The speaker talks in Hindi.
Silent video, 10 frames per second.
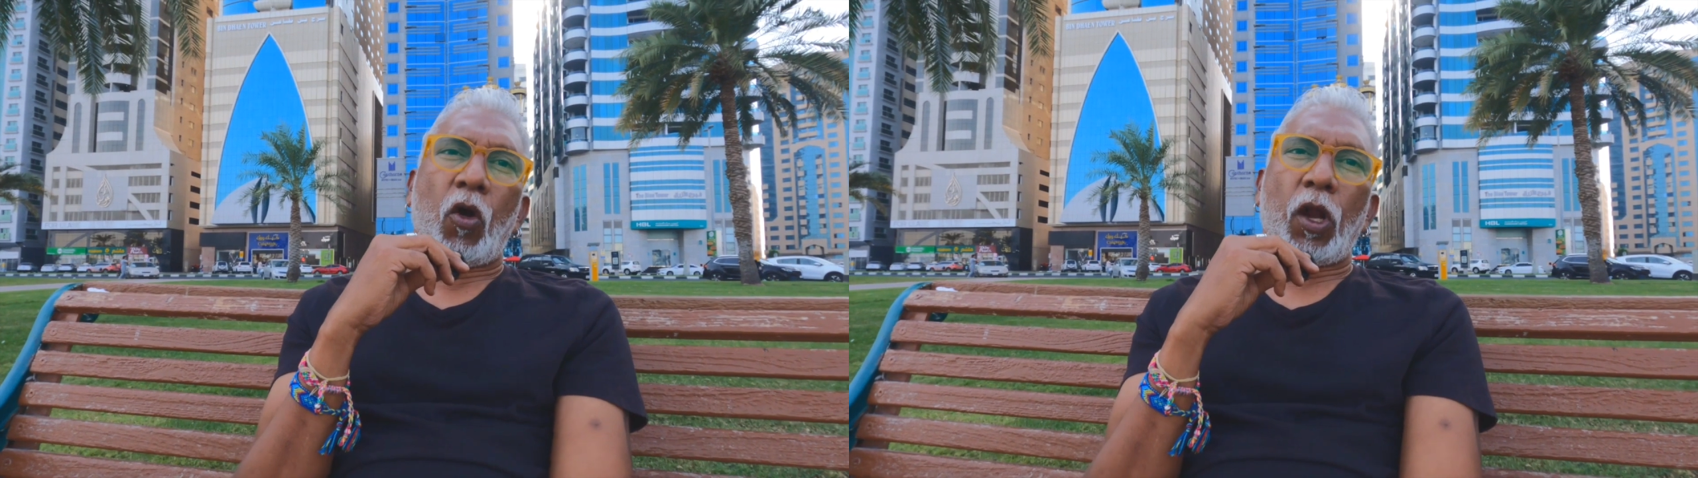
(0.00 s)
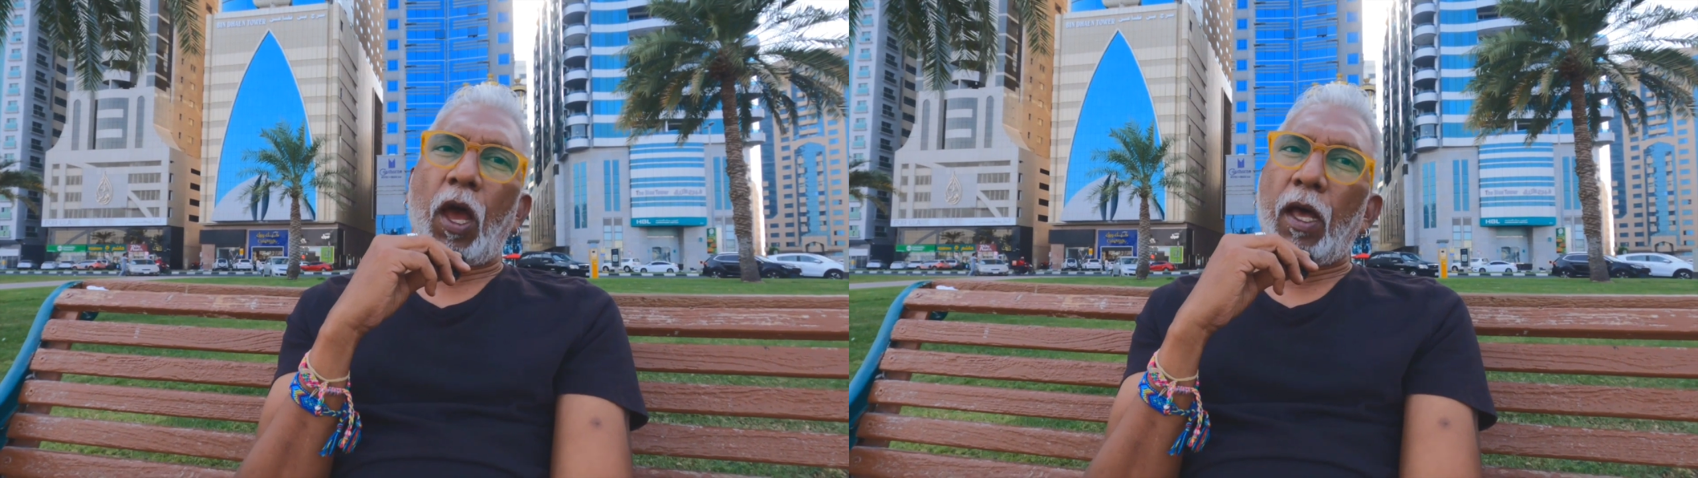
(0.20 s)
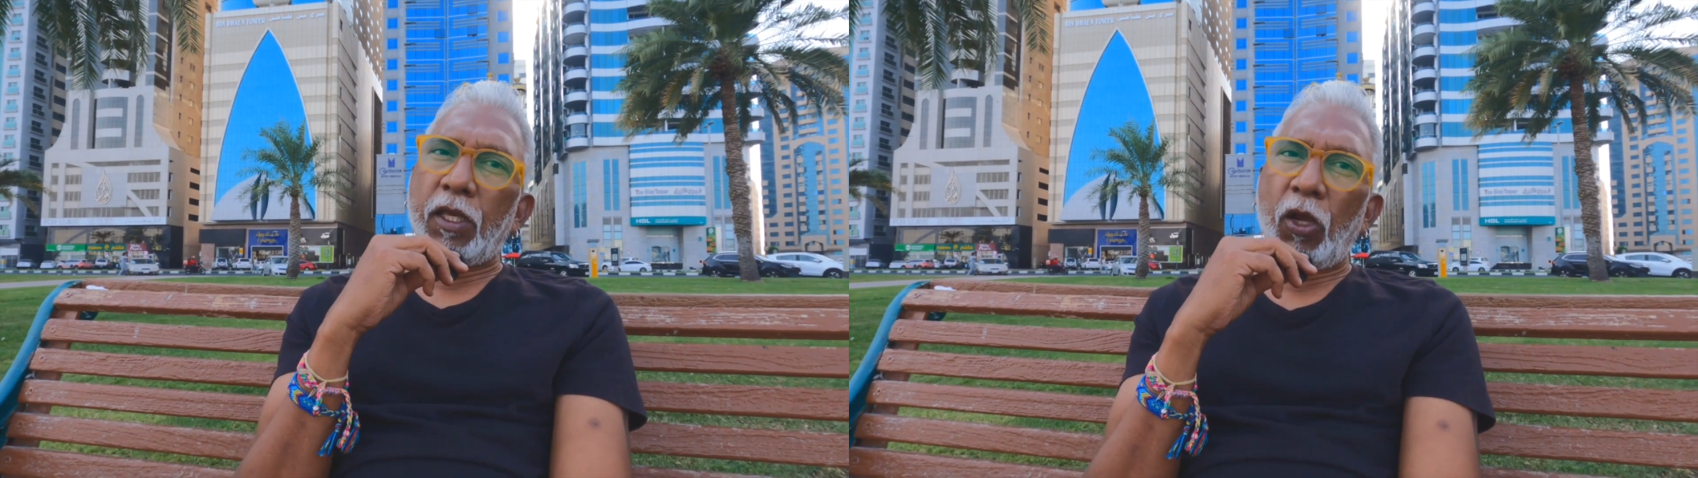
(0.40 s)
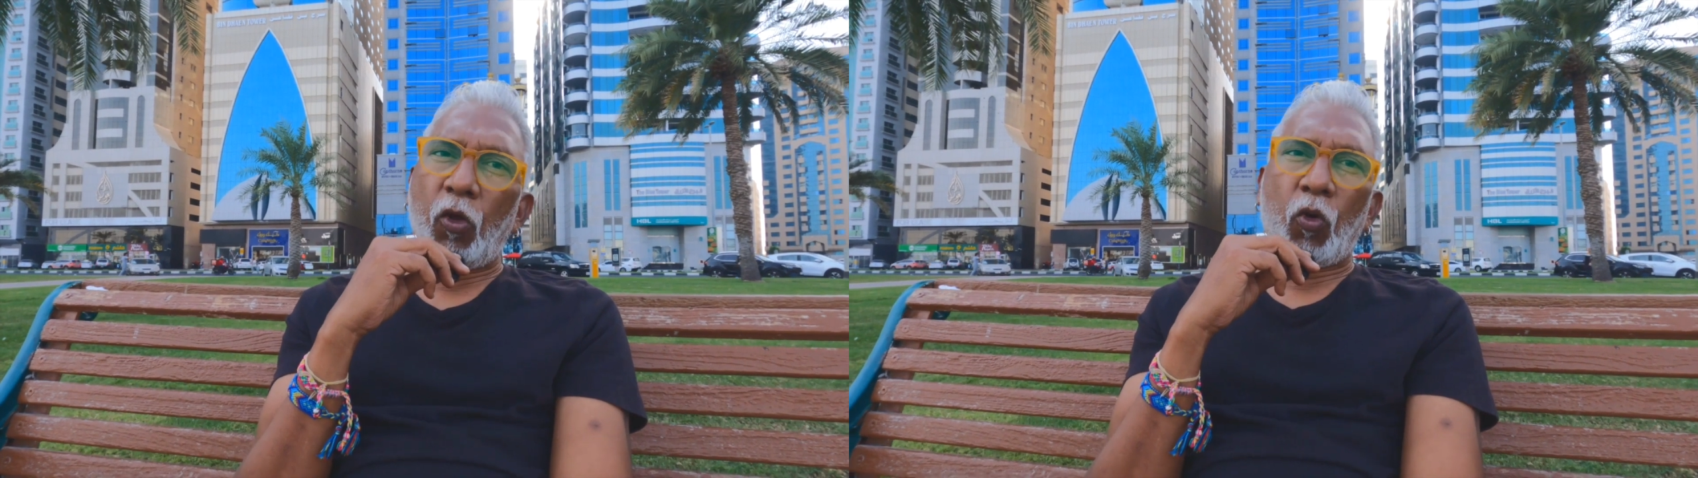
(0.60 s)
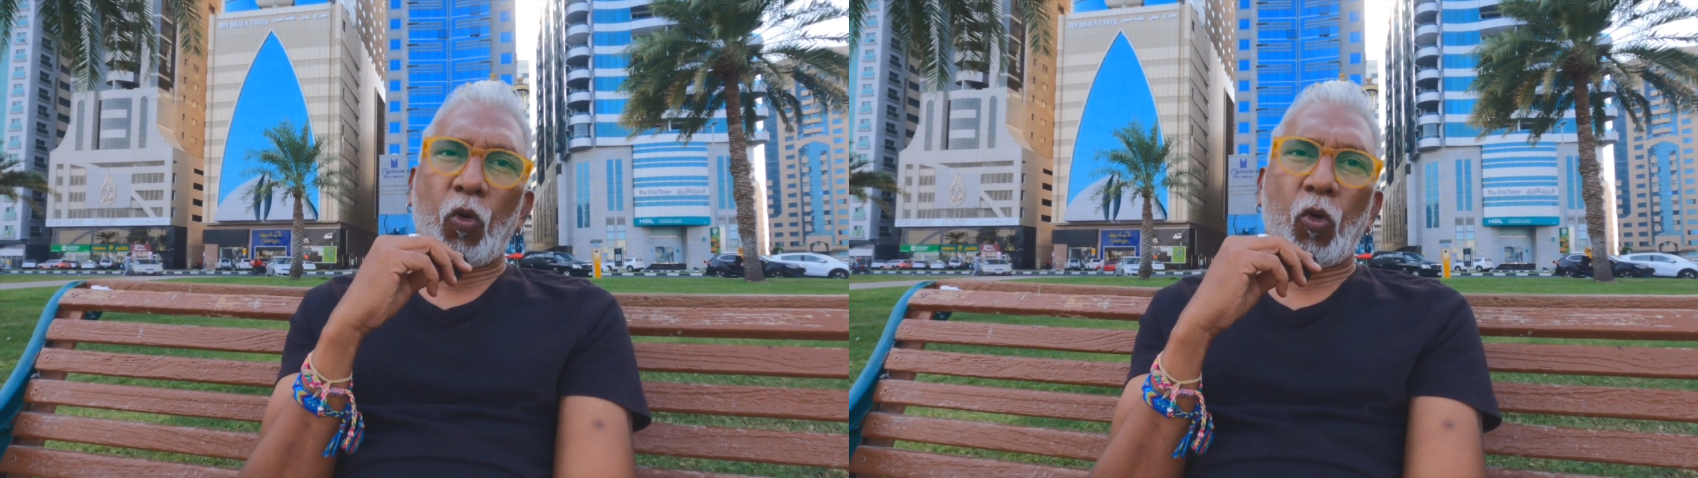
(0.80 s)
और आधे
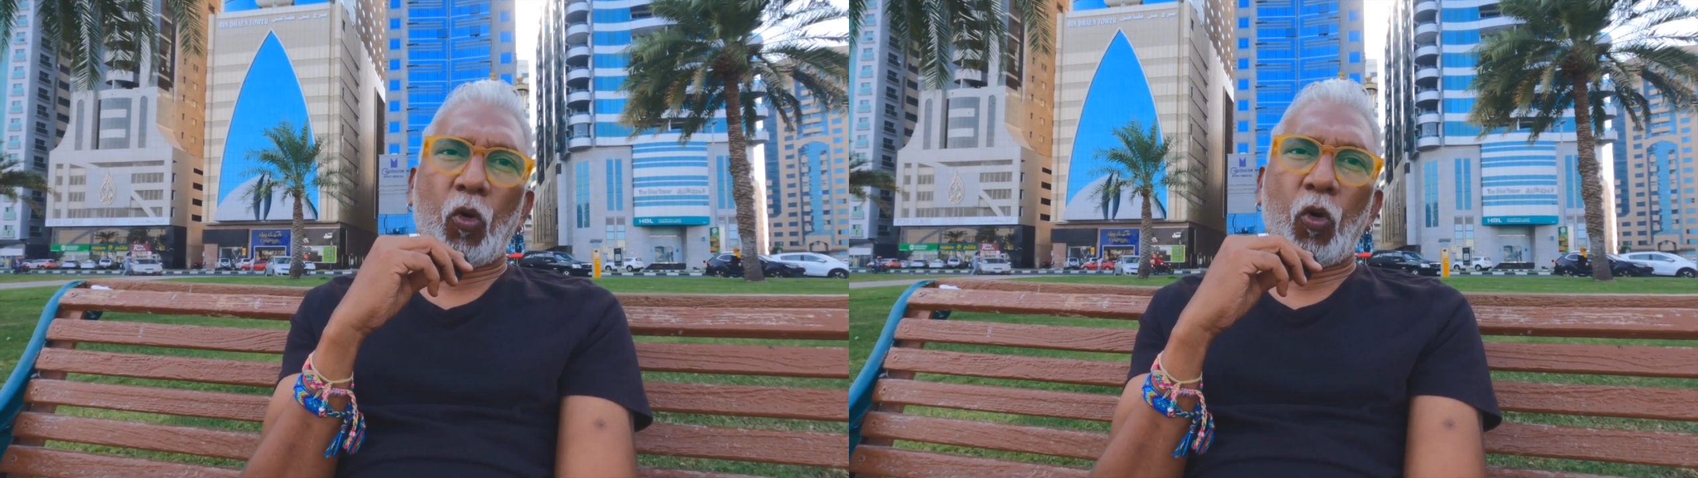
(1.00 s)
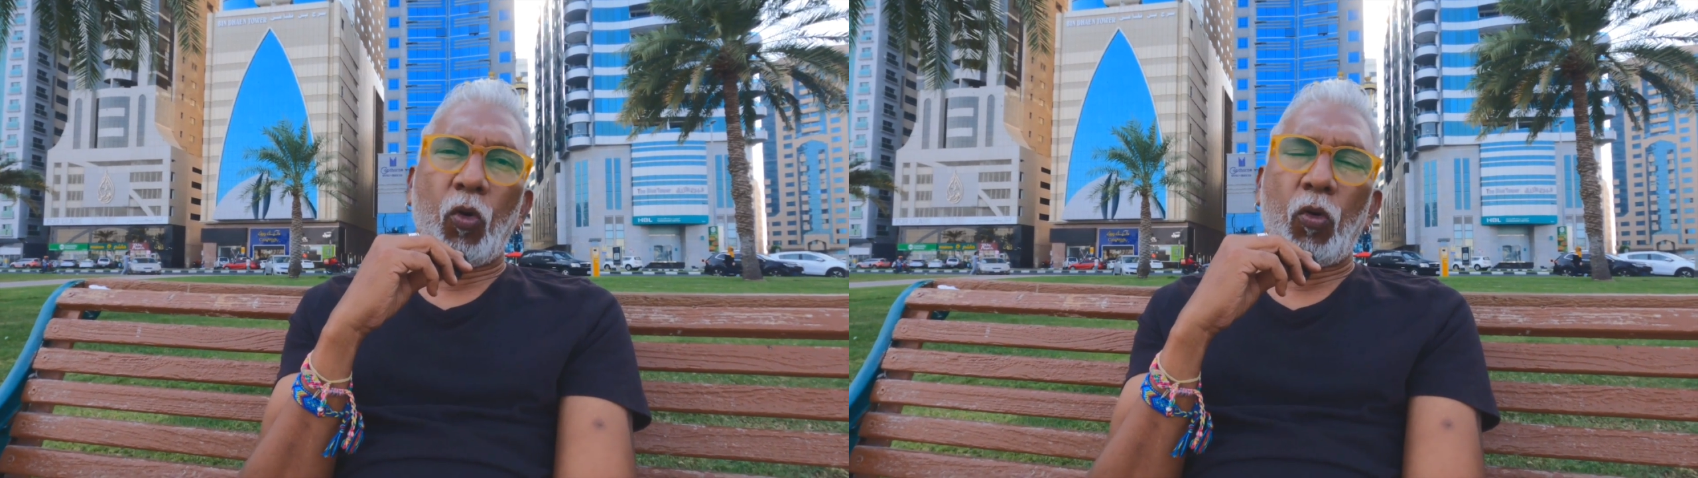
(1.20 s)
लोगों को